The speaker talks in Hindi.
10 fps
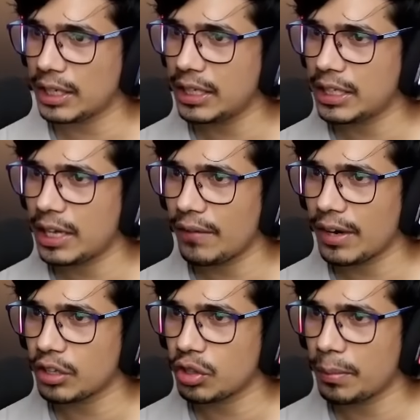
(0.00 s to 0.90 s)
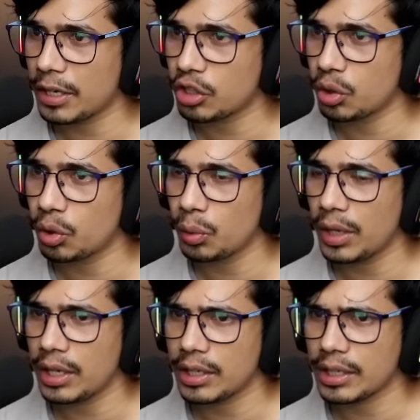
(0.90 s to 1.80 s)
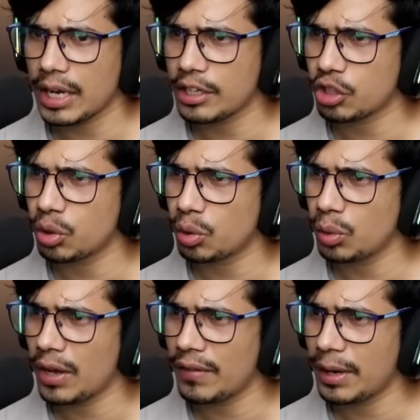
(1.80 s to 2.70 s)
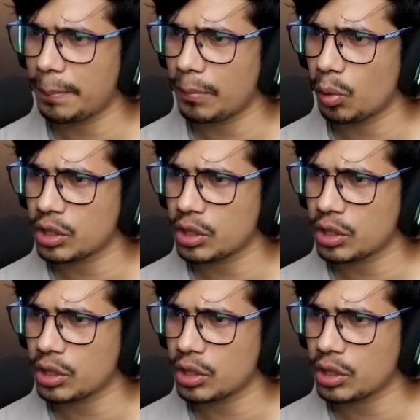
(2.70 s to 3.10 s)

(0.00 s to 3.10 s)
कि ये वाला जो हमारा छोटू है क्या ये छोटू लेवल अप हो